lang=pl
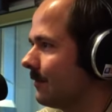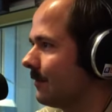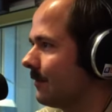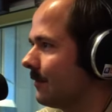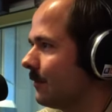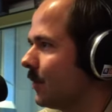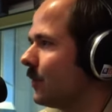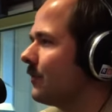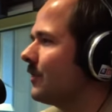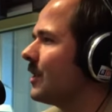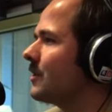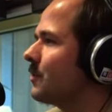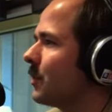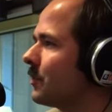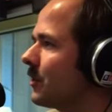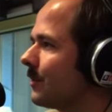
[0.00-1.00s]
A ludzie bo, pytają...
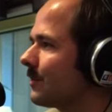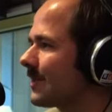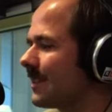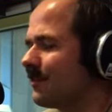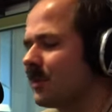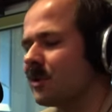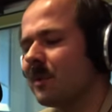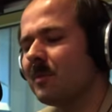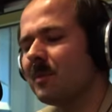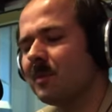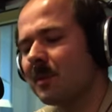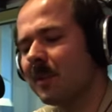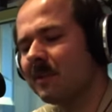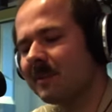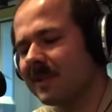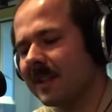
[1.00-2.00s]
wiesz, bo to, bo to był
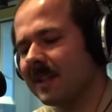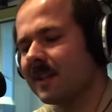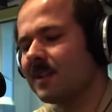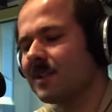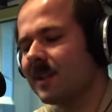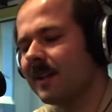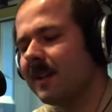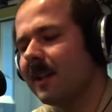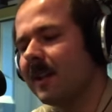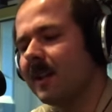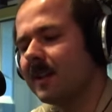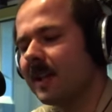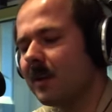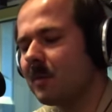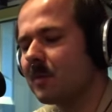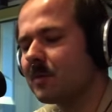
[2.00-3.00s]
problem taki, że
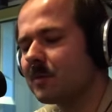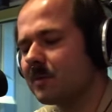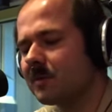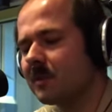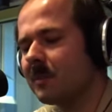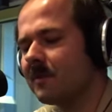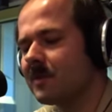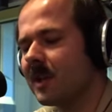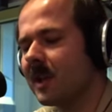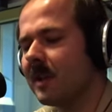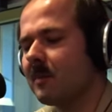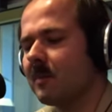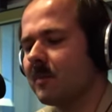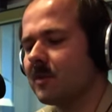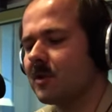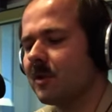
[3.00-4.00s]
ja po prostu sobie
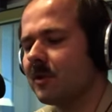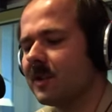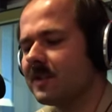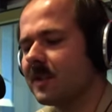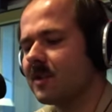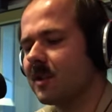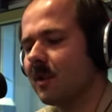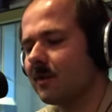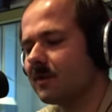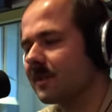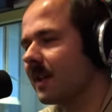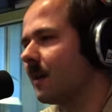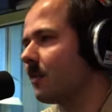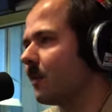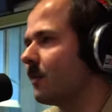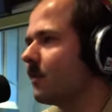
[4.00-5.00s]
wziąłem żonę ze
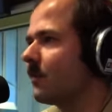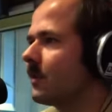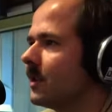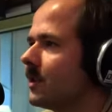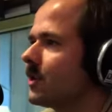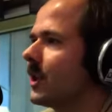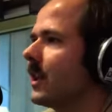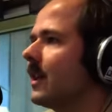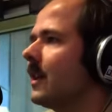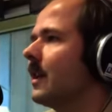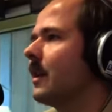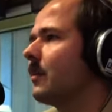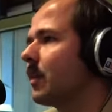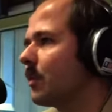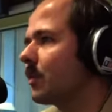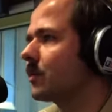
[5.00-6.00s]
Śląska, bo mówili, że
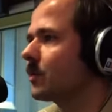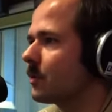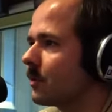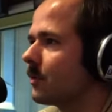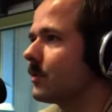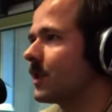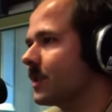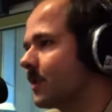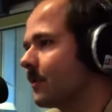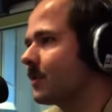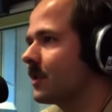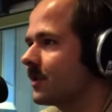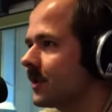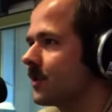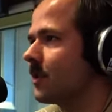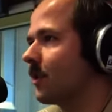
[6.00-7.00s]
po prostu, że
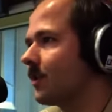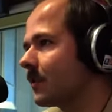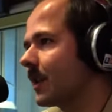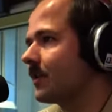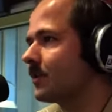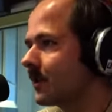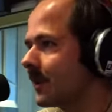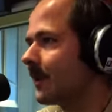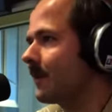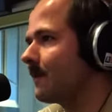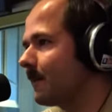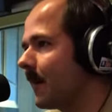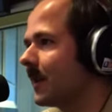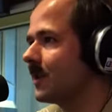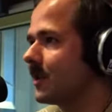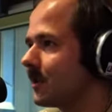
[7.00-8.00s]
dziewczyny ze Śląska są takie
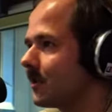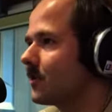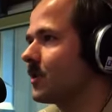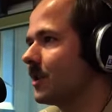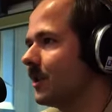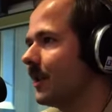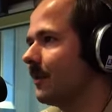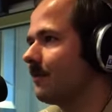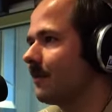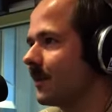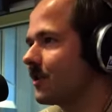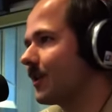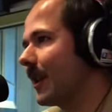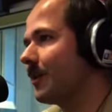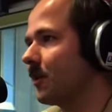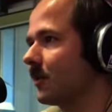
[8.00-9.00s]
fajne, rodzinne,
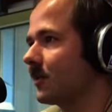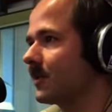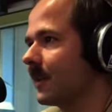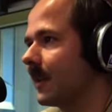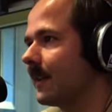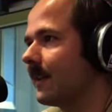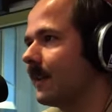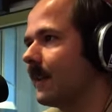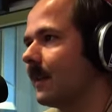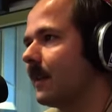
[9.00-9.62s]
wiesz, radosne.